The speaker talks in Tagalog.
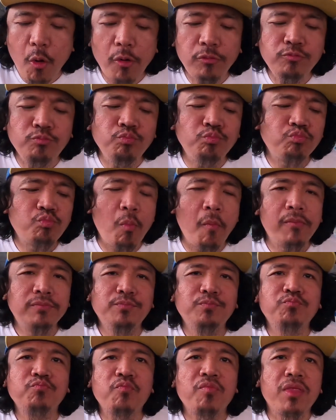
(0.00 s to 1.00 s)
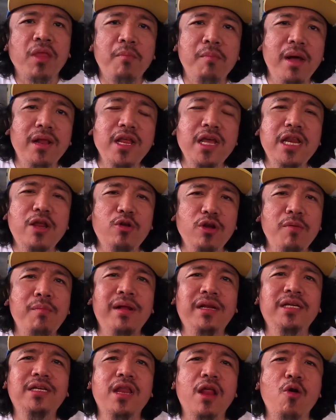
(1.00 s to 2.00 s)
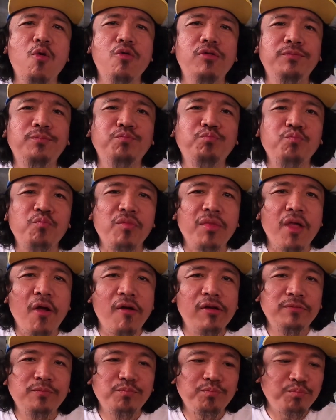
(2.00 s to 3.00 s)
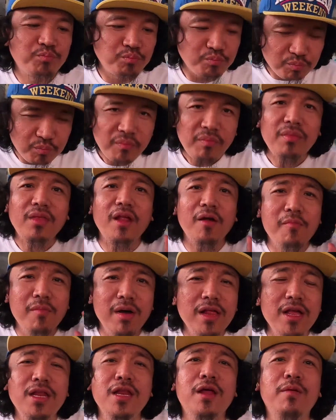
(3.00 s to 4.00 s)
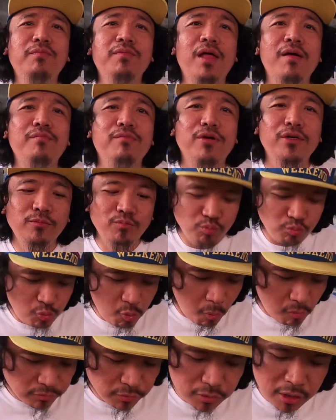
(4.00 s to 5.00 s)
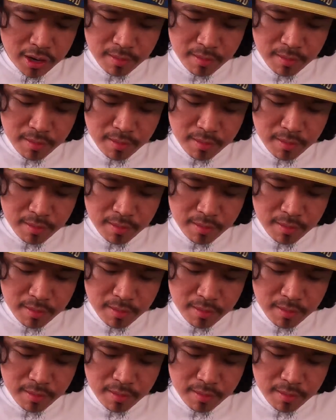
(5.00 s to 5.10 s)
Hmm. Ano? Malinaw na malinaw. Malinamnam? Malinam number. Mm.